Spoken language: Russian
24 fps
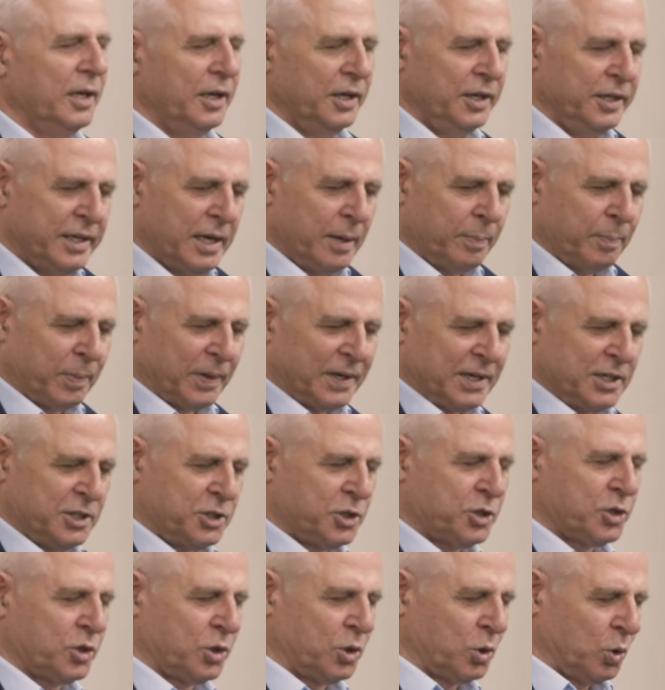И я
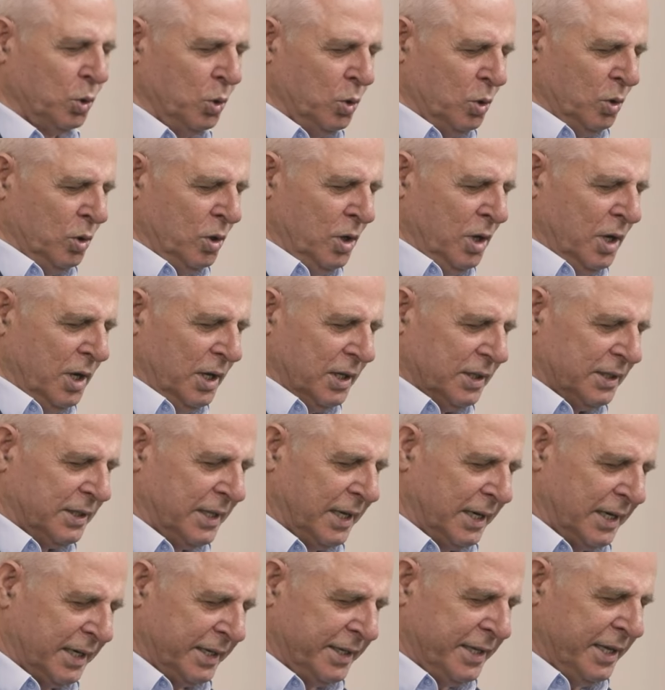прочту,
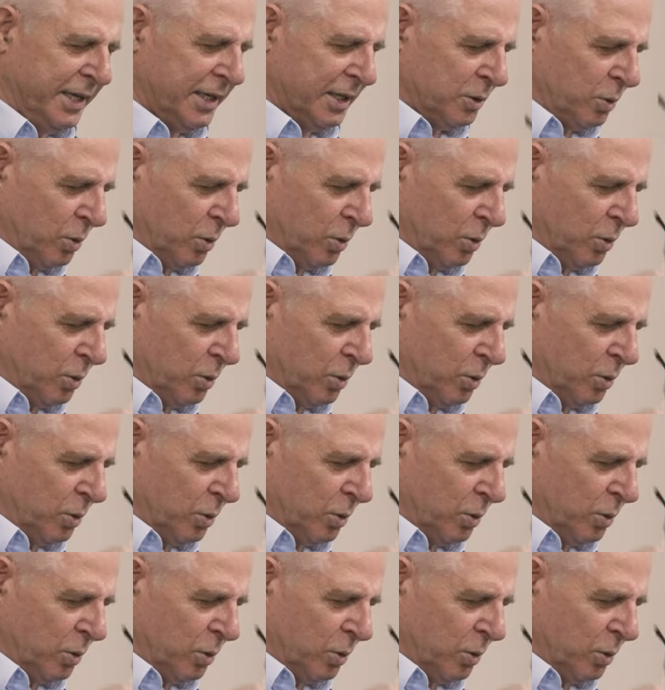дорогие